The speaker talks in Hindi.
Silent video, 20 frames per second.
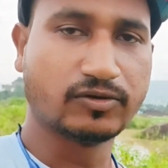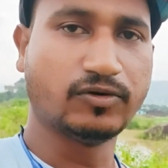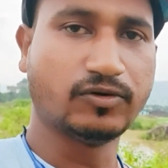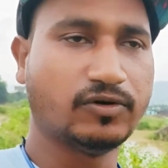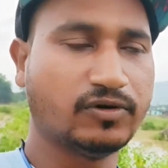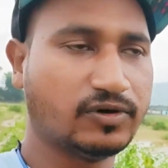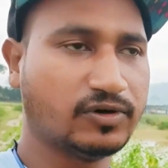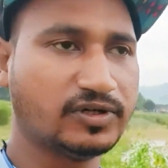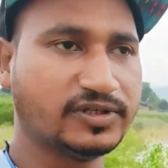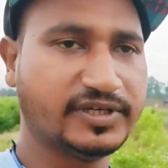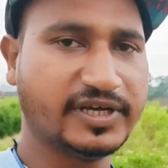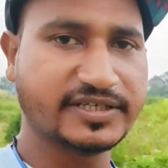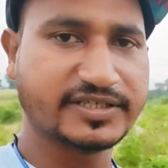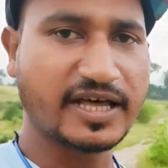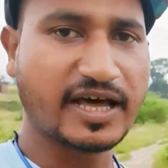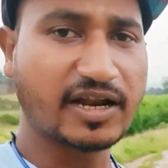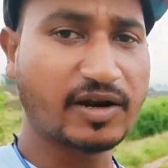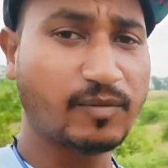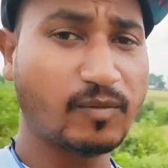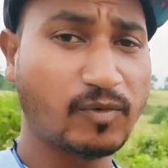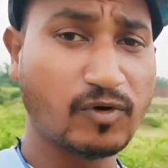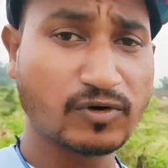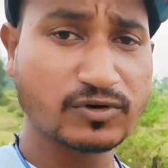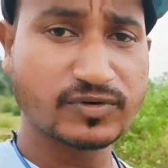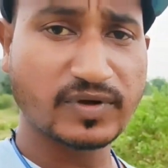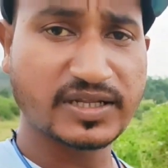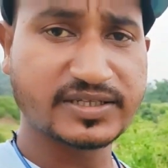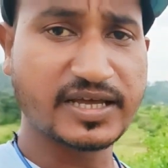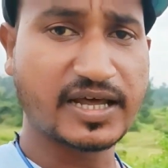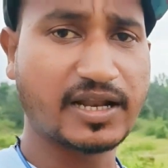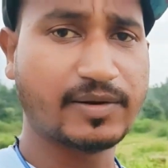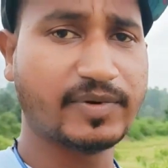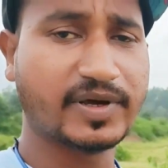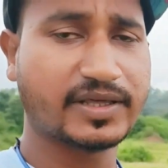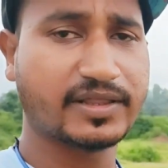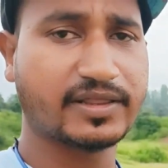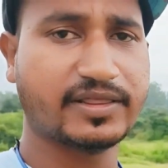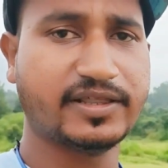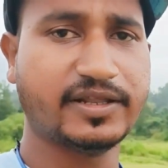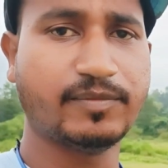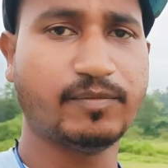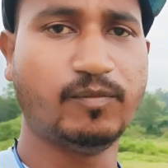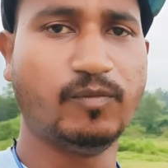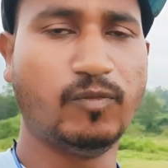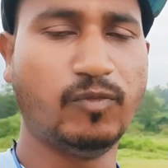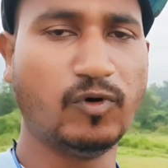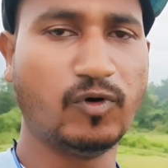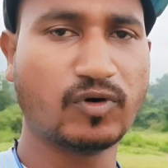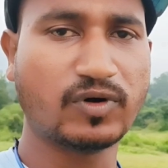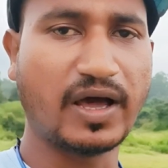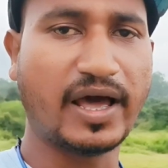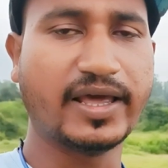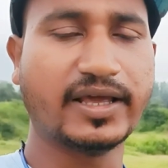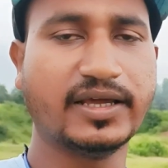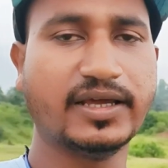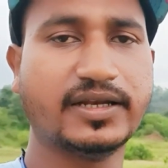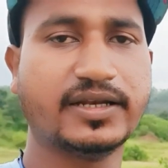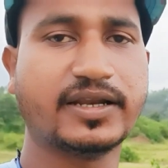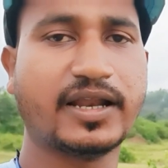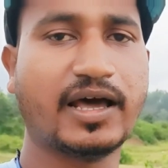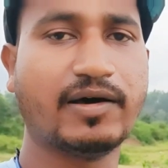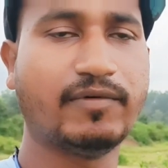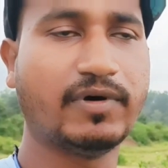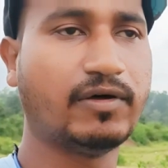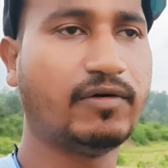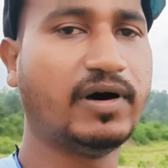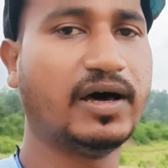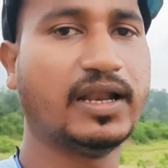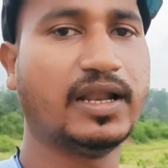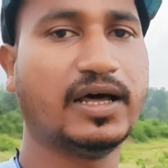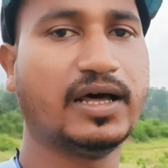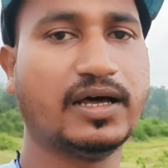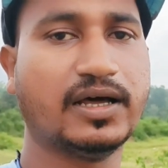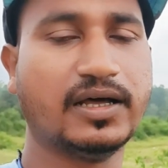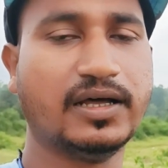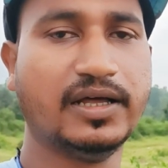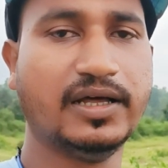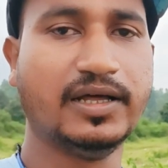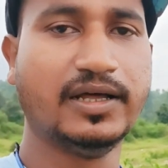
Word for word: तो एस आर एन ब्लॉग वाला चैनल में सिर्फ ब्लॉग आएगी ट्रैवल वाला